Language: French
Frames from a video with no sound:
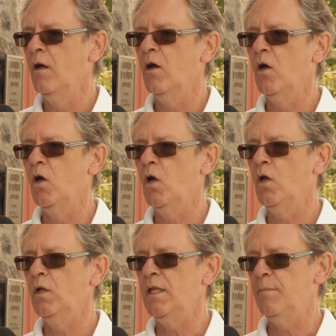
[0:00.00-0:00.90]

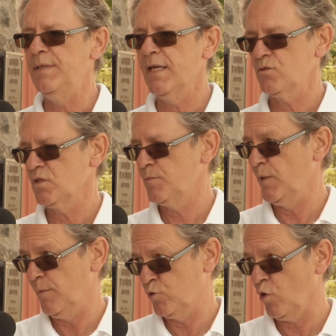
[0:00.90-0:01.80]
Euh, les billets sont
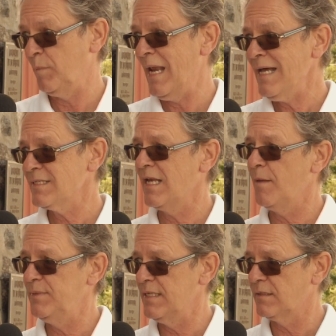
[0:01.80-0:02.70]
disponibles sur place à
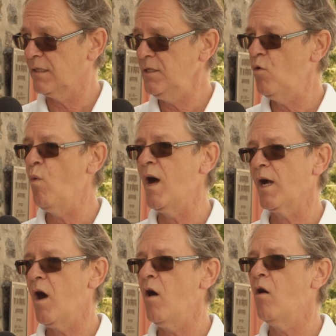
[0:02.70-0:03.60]
la billetterie ou
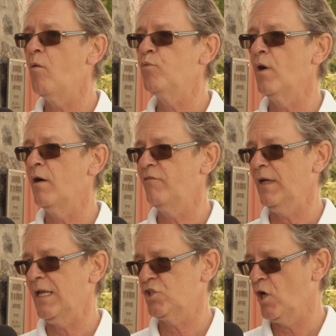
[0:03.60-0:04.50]
encore on peut en
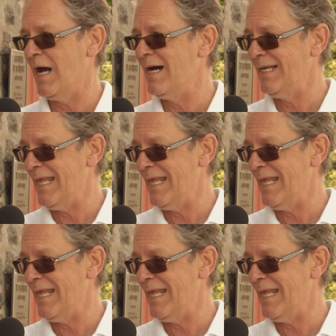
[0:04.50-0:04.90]
faire l'achat en